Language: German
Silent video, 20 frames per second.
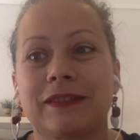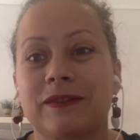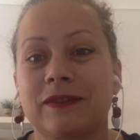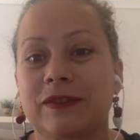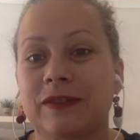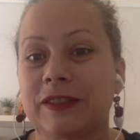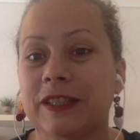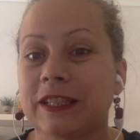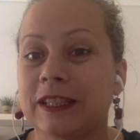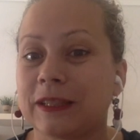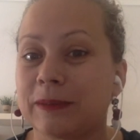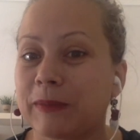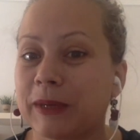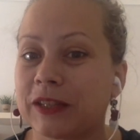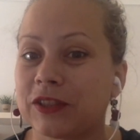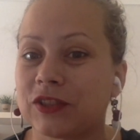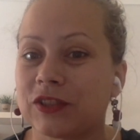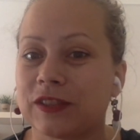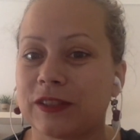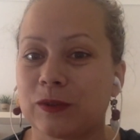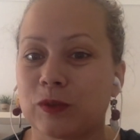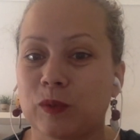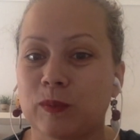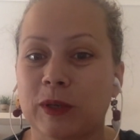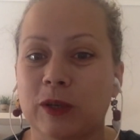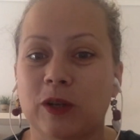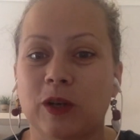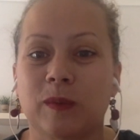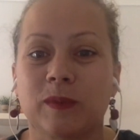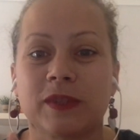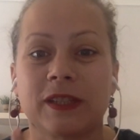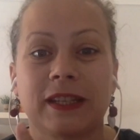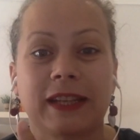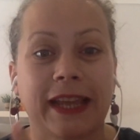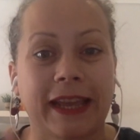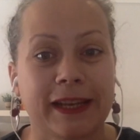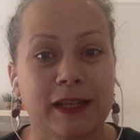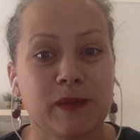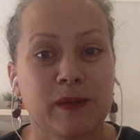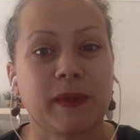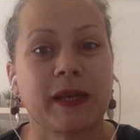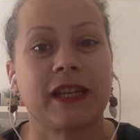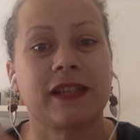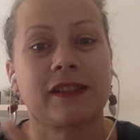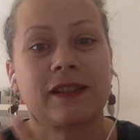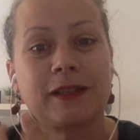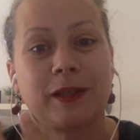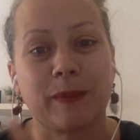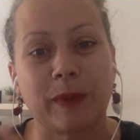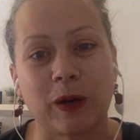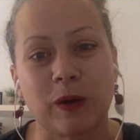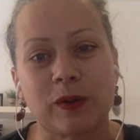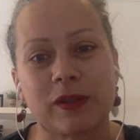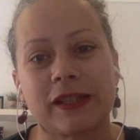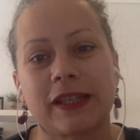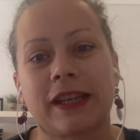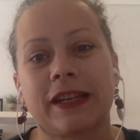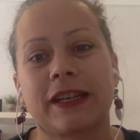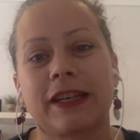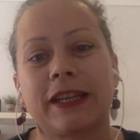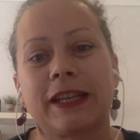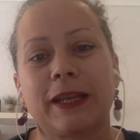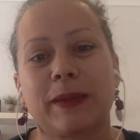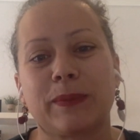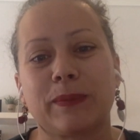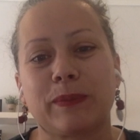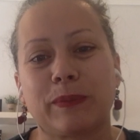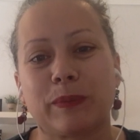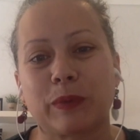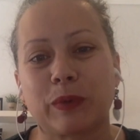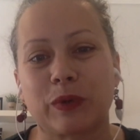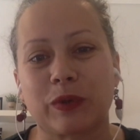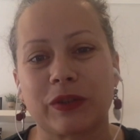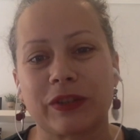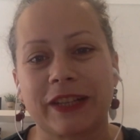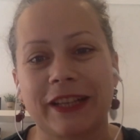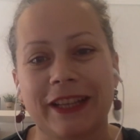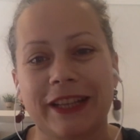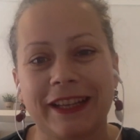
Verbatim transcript: viele Menschen, die zu mir kommen, sind Expats, die im Ausland leben und